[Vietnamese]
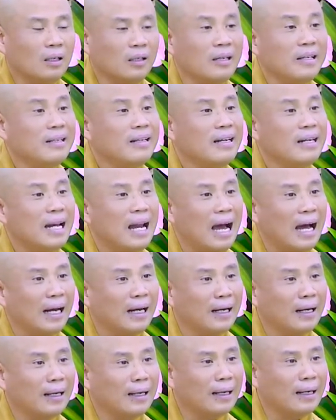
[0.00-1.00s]
đi kinh
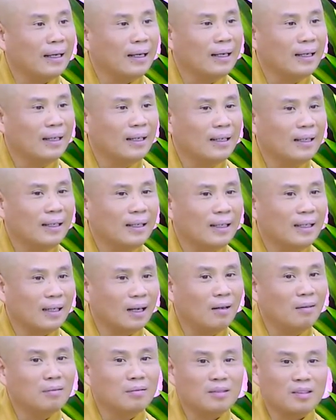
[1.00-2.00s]
hành,
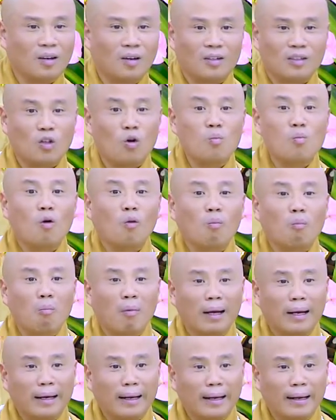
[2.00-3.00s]
không? Rồi tu một
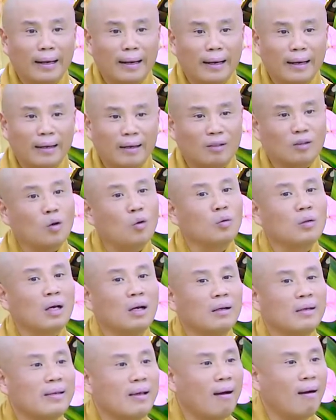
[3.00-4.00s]
mình, rồi tu
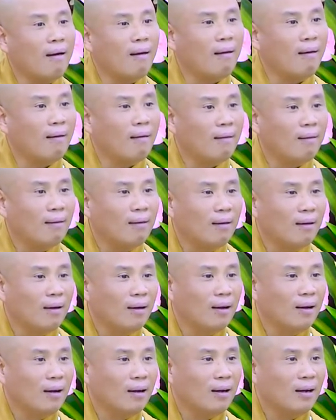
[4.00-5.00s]
tự do,
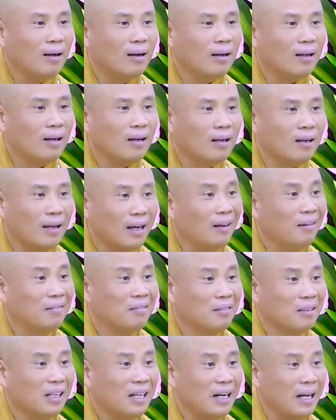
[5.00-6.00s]

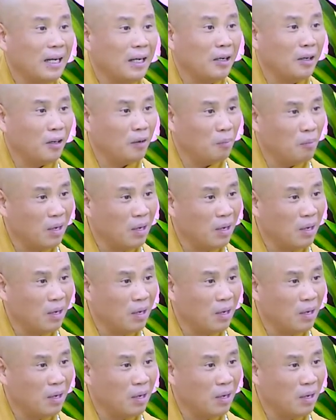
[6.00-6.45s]
không? Cái này